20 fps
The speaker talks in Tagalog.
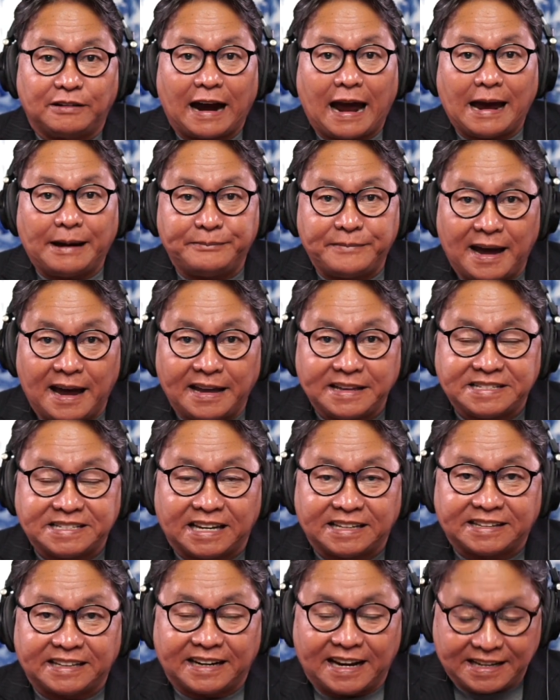kama,
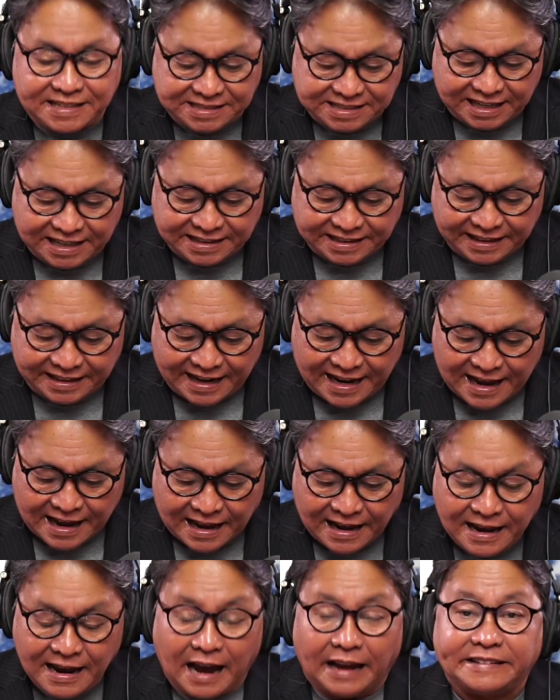etc. etc.
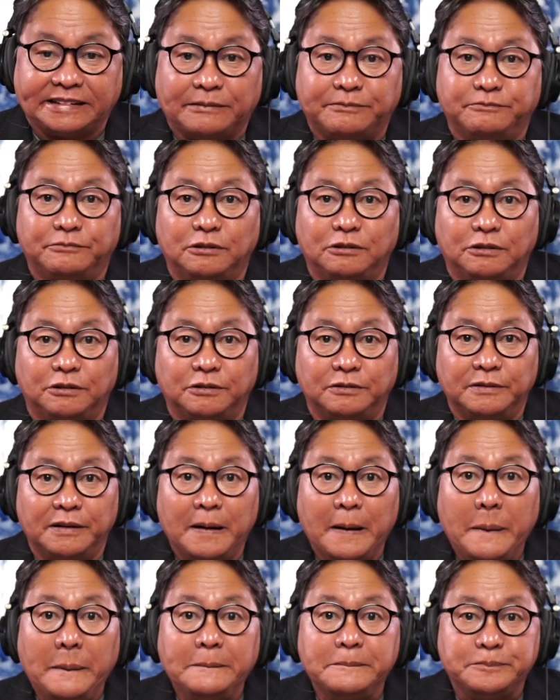at ang buong
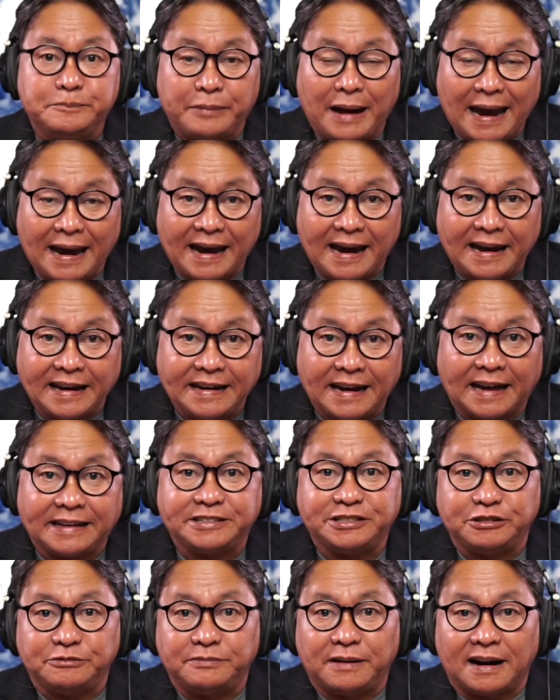bahay at
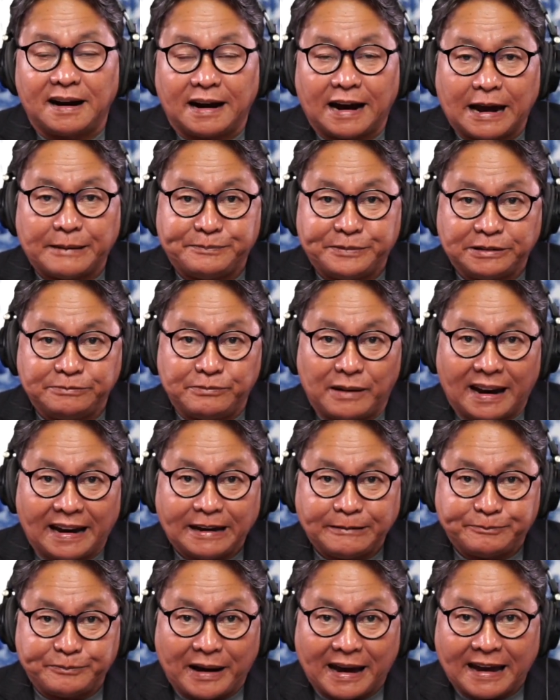yung mga
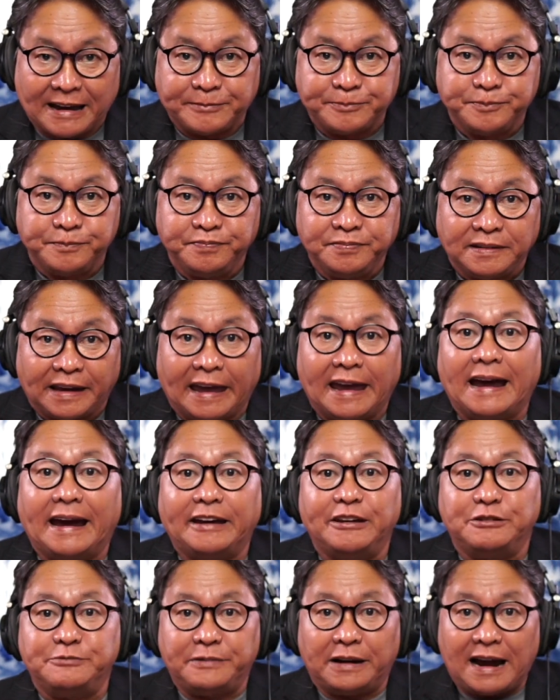kapitbahay pa. Kaya
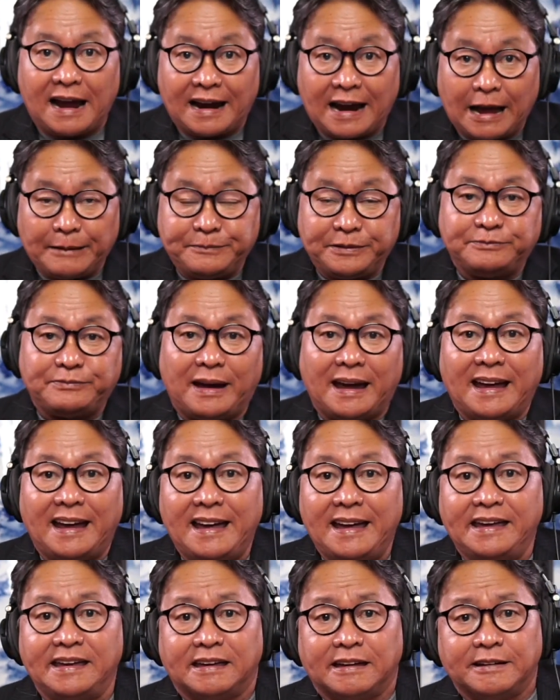kayo mga
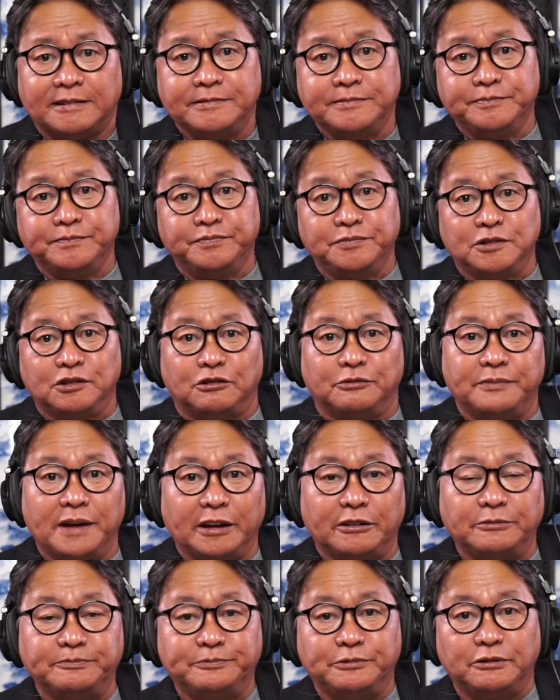kapitbahay, kung
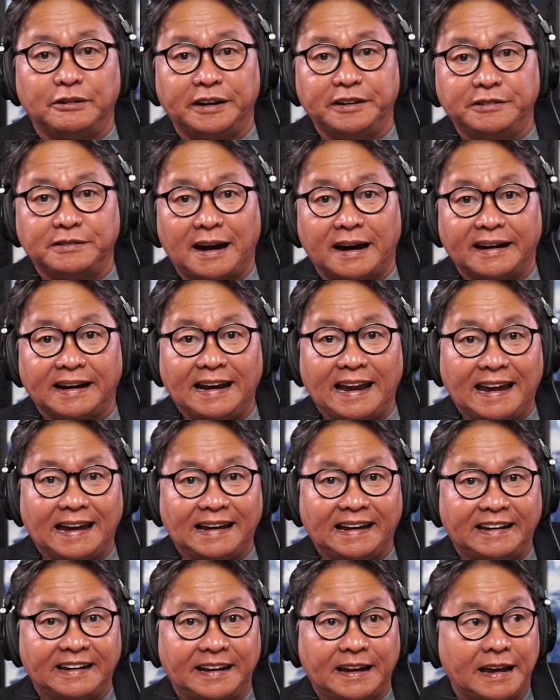meron po kayong
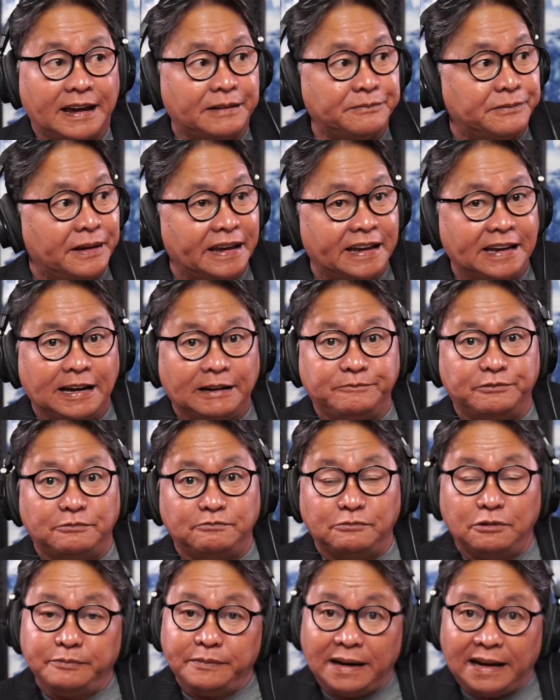kakilala na mahilig pong
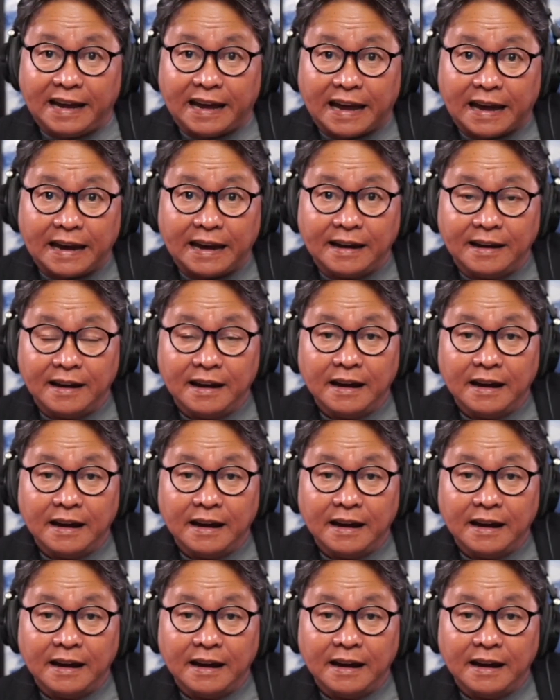bumili